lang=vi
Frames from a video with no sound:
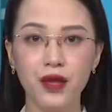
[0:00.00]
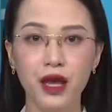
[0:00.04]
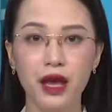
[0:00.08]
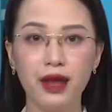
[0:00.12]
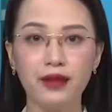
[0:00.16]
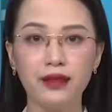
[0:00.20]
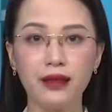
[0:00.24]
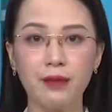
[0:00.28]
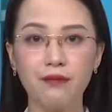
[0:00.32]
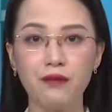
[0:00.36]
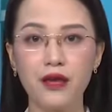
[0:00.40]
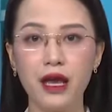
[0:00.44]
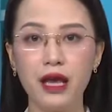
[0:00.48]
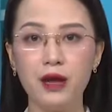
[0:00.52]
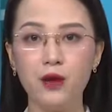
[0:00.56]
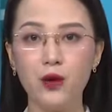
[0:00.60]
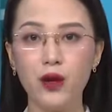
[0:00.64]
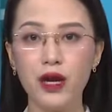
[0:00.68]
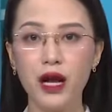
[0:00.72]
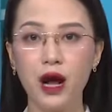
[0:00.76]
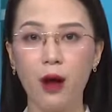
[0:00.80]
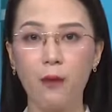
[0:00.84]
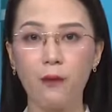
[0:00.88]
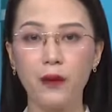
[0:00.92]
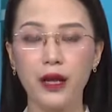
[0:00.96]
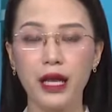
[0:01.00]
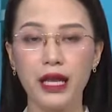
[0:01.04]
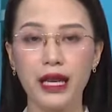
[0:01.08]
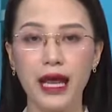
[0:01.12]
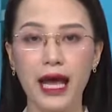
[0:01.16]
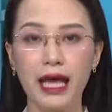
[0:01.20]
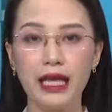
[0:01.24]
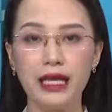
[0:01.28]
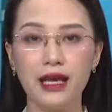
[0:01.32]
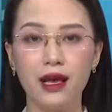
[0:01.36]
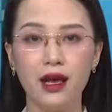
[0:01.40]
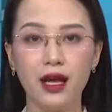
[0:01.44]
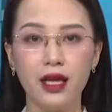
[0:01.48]
Tạp chí khuyến học kỳ
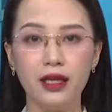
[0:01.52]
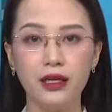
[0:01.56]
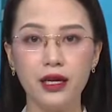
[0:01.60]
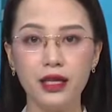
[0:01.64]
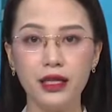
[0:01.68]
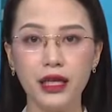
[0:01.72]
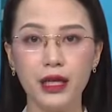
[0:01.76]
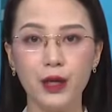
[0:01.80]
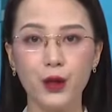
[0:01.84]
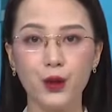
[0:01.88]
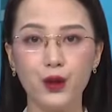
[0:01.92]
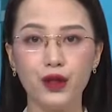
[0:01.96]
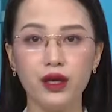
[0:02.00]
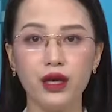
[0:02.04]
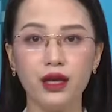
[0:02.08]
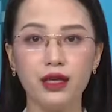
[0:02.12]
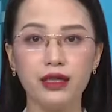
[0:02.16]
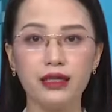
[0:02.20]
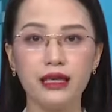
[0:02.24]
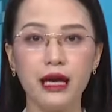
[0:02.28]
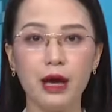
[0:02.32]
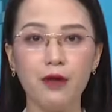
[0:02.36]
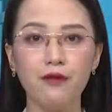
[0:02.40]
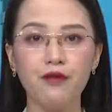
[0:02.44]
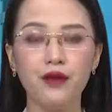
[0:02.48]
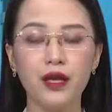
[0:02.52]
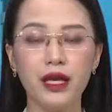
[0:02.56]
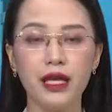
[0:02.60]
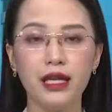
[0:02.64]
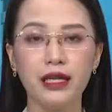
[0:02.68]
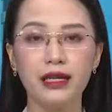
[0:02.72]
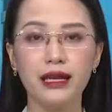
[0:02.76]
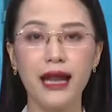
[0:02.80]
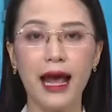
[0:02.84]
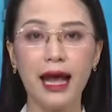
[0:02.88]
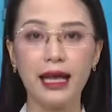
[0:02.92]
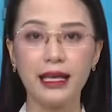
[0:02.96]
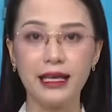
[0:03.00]
này giới thiệu những giáo viên
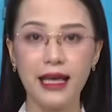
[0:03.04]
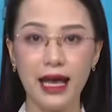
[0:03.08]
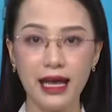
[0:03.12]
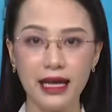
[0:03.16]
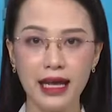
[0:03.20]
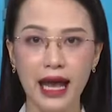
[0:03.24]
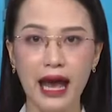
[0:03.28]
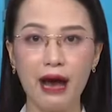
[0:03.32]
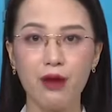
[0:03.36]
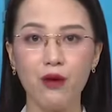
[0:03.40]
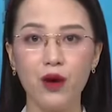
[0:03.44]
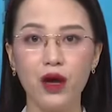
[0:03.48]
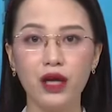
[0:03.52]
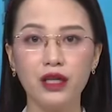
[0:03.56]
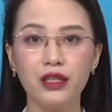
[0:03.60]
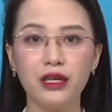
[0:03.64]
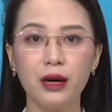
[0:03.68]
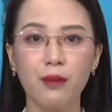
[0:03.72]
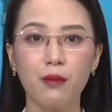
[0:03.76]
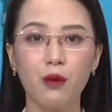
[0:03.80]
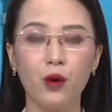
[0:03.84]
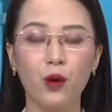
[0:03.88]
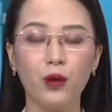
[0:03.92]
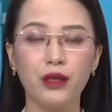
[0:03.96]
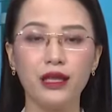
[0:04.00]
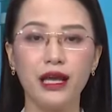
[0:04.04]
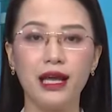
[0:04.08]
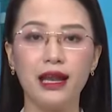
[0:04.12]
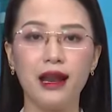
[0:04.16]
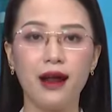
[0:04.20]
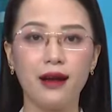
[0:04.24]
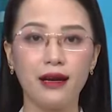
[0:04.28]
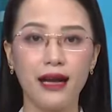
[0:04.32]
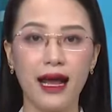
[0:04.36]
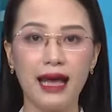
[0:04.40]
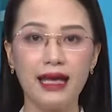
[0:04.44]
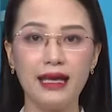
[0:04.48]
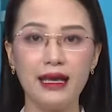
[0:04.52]
đạt giải cao trong hội thi
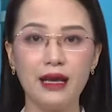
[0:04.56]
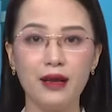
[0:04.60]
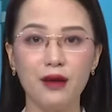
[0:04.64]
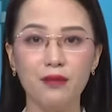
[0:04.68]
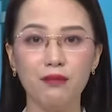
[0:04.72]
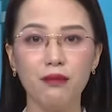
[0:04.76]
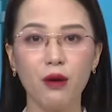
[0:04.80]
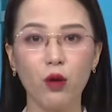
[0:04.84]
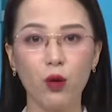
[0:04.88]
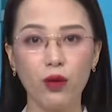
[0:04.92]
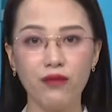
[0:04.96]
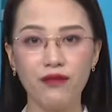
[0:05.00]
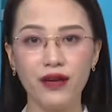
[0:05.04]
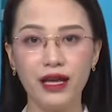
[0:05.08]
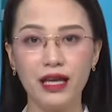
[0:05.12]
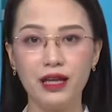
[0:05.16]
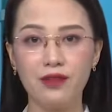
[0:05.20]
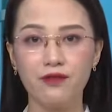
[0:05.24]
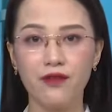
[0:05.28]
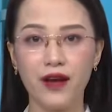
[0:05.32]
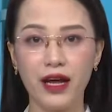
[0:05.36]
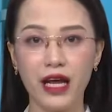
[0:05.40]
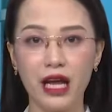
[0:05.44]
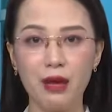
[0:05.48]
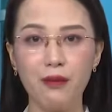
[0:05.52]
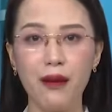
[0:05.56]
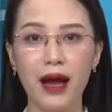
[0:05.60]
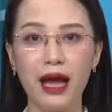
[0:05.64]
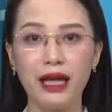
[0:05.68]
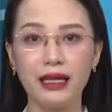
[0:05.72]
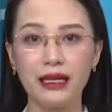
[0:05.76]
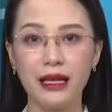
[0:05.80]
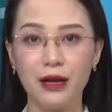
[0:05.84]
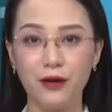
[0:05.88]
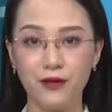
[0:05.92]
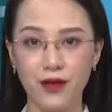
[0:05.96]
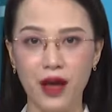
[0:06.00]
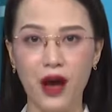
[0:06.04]
lần này. Mời quý vị và các bạn
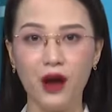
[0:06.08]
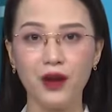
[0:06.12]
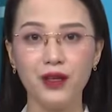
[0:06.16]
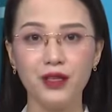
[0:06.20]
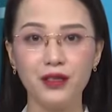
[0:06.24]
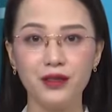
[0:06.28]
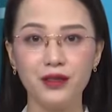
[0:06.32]
theo dõi.